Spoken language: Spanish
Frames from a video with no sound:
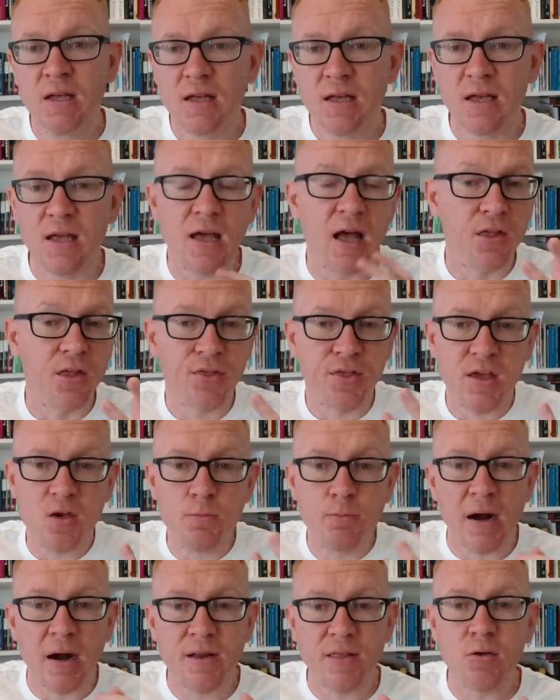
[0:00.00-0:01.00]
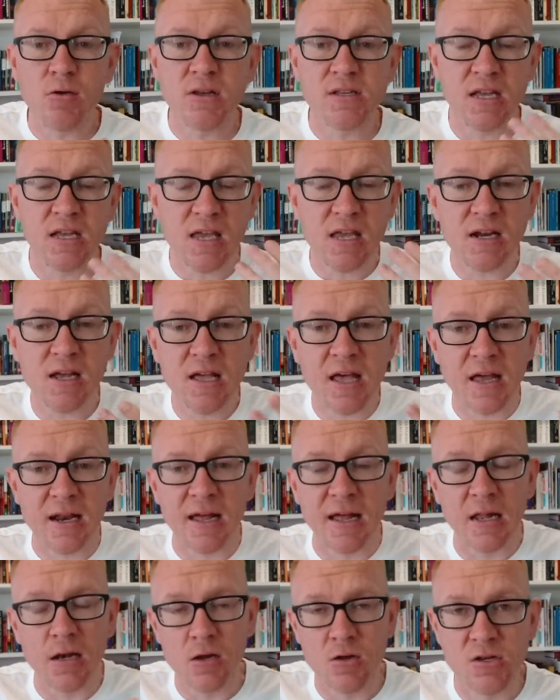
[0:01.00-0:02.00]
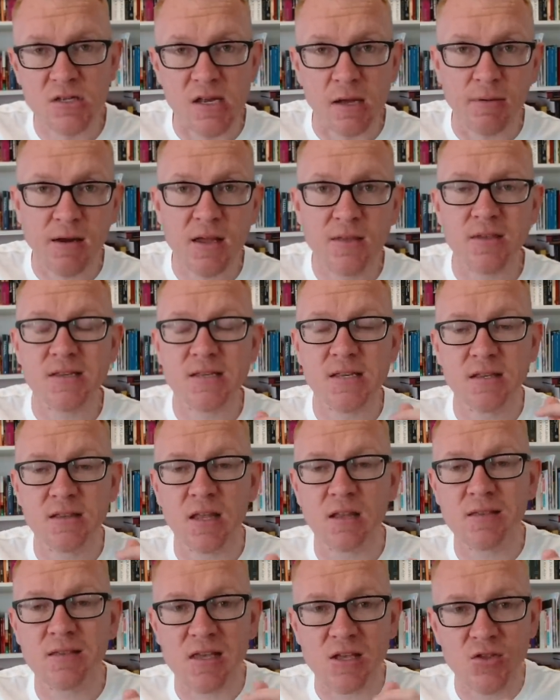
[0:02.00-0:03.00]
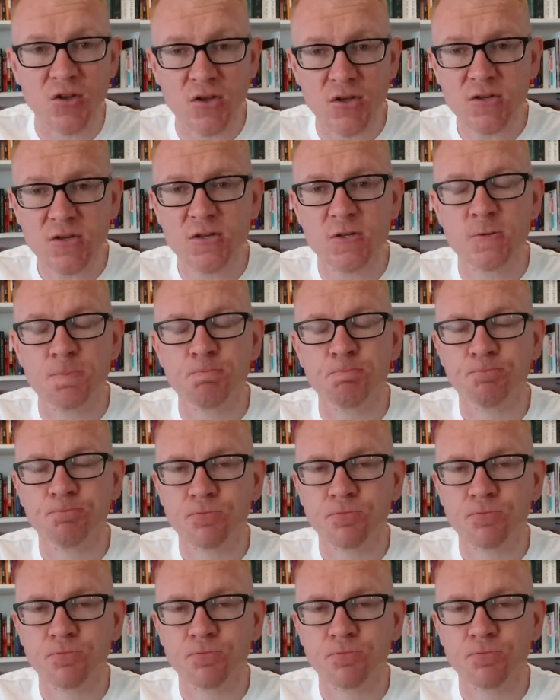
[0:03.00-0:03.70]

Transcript: Eh, hace un par de horas aquí en el canal os hablé de 72,